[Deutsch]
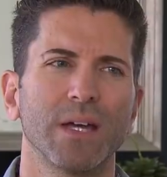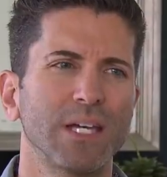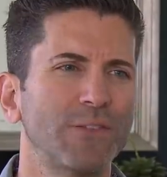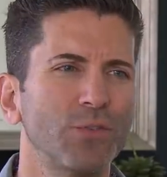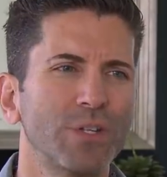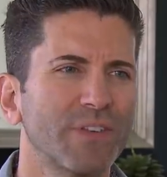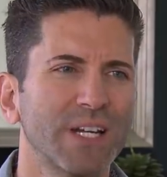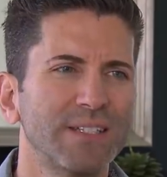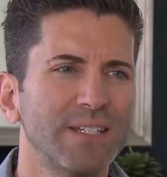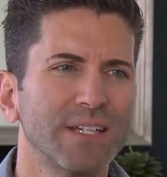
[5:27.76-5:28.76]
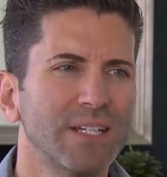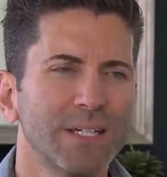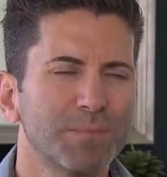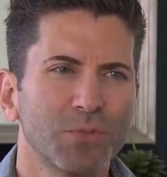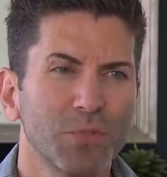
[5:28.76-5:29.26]
Ich würde Valentina
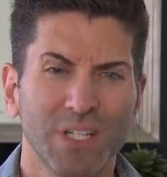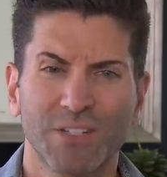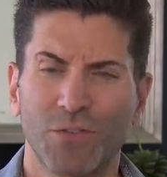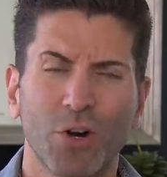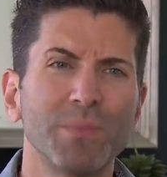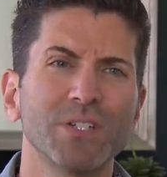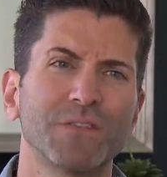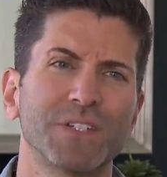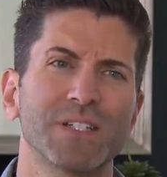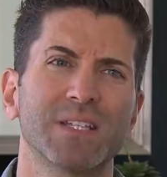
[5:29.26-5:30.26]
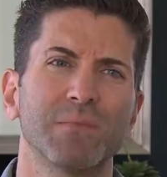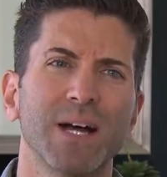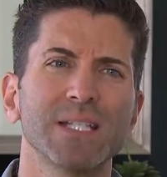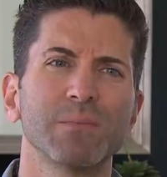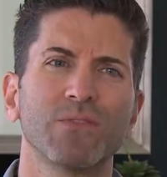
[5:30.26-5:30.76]
nicht betrügen. Ich freue mich auf dieses
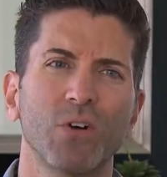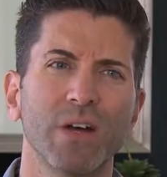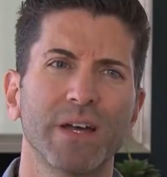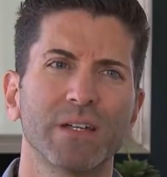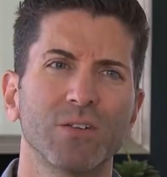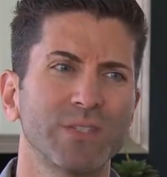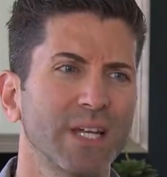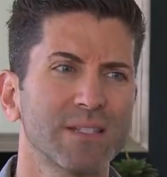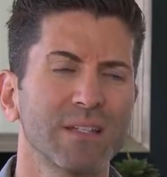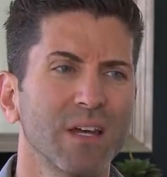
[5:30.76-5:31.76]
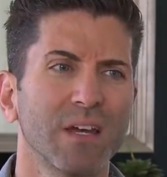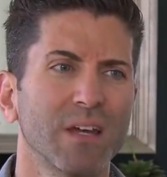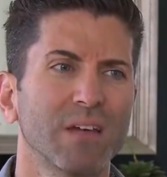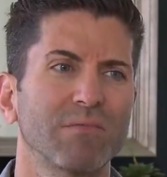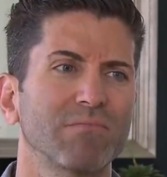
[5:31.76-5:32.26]
gemeinsame Wochenende. Und jetzt,
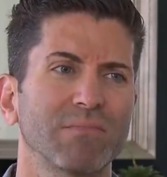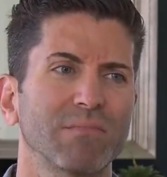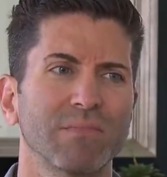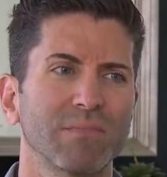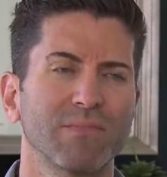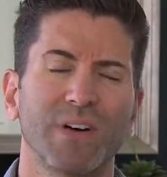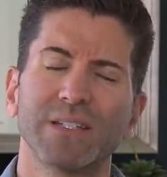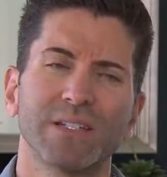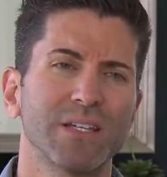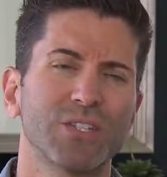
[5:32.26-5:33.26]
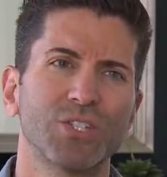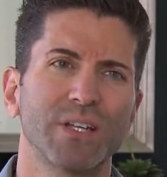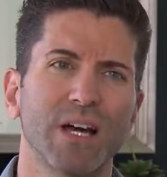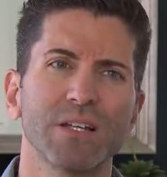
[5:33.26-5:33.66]
weiß ich nicht, steht